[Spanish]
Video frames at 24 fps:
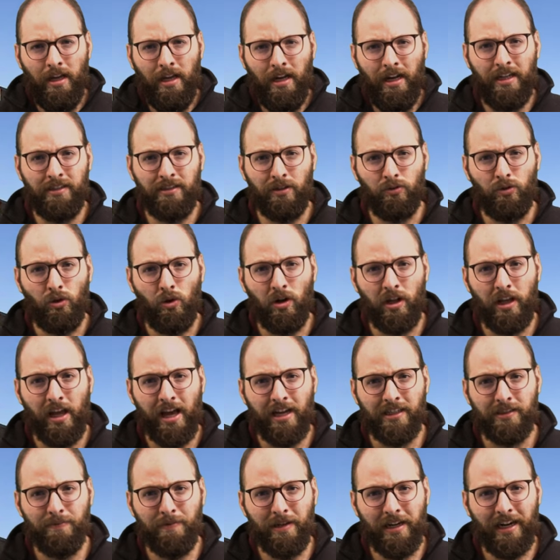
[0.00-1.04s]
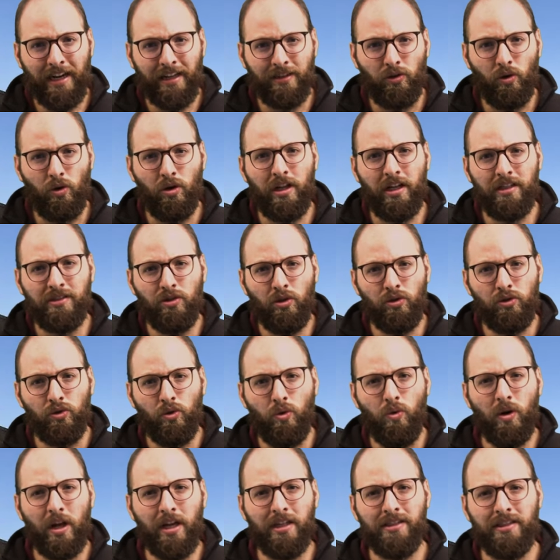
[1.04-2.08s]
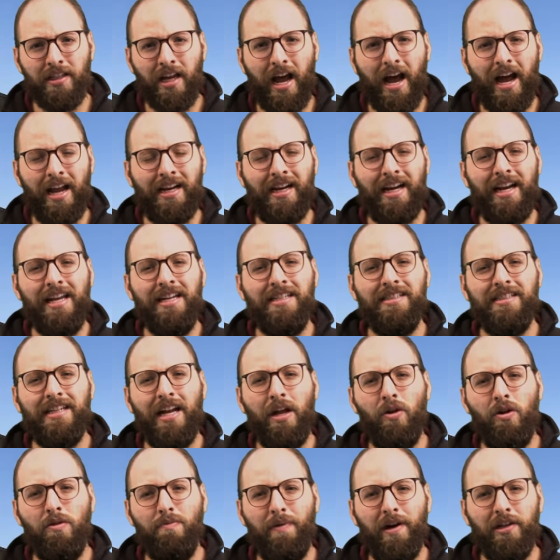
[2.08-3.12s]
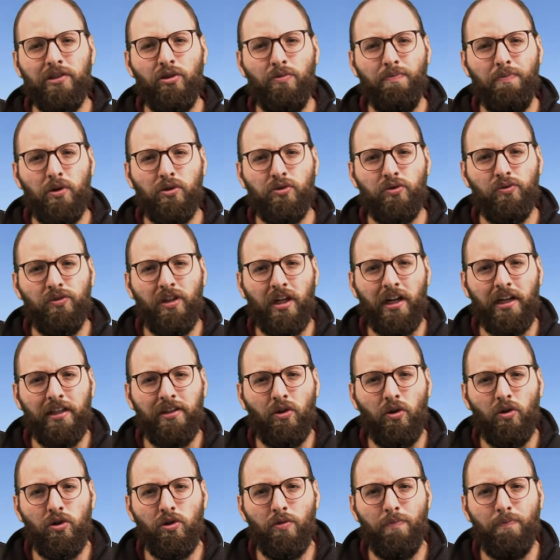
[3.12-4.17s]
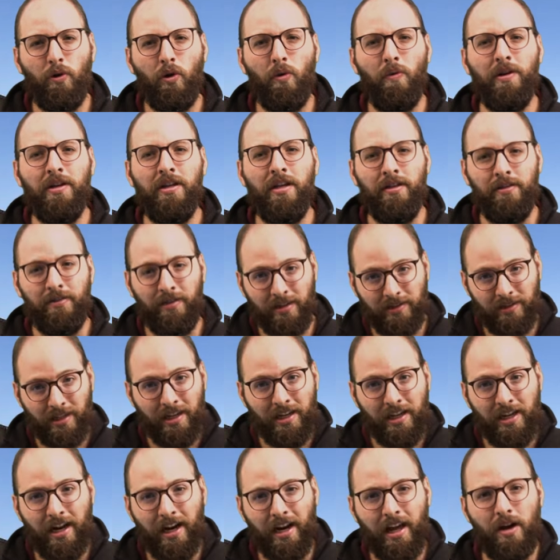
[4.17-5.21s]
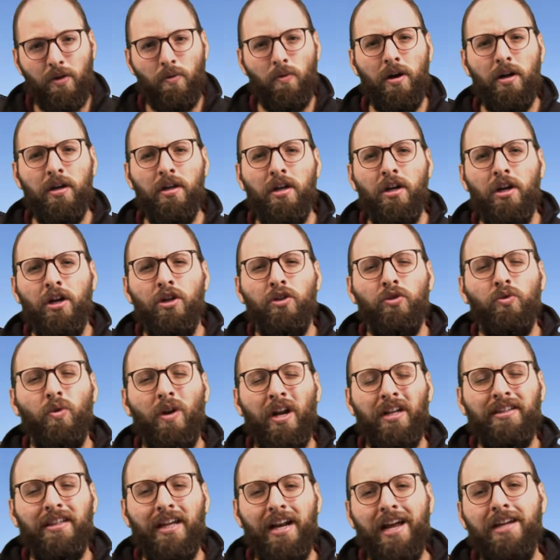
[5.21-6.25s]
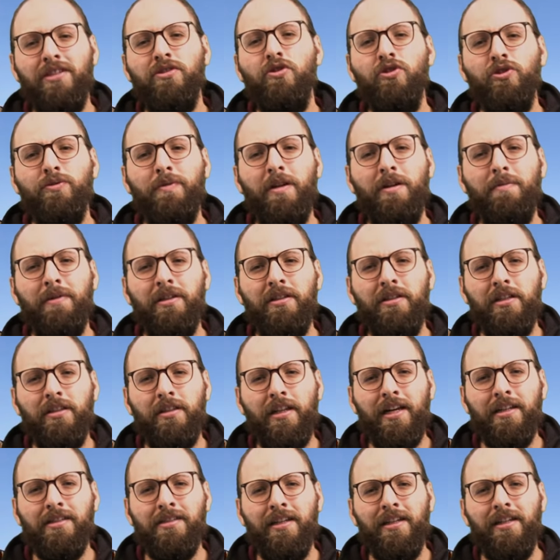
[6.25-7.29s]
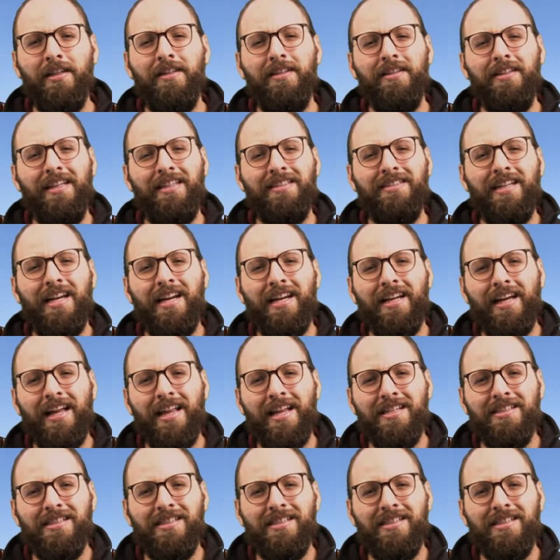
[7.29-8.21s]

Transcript: Las autoridades migratorias de Honduras han registrado el paso por su territorio provenientes de Nicaragua durante el año 2023 de cerca de